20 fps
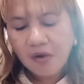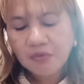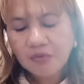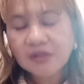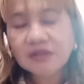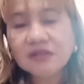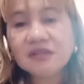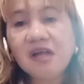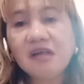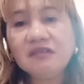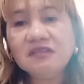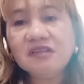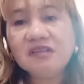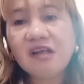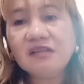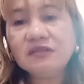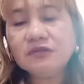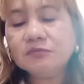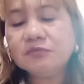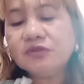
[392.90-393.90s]
Wala kanin
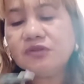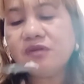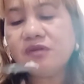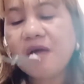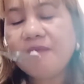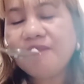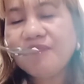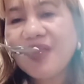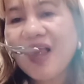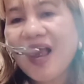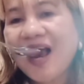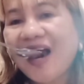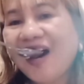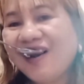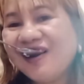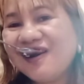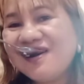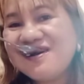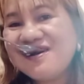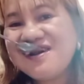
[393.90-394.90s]
guys, ubos na.
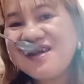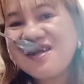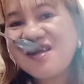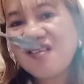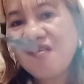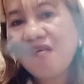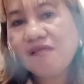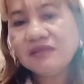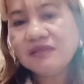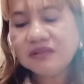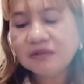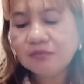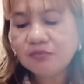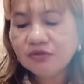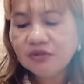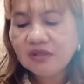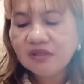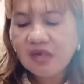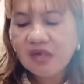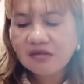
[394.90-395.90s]

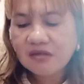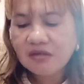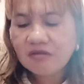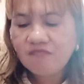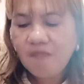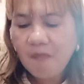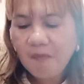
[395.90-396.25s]
Simutin natin.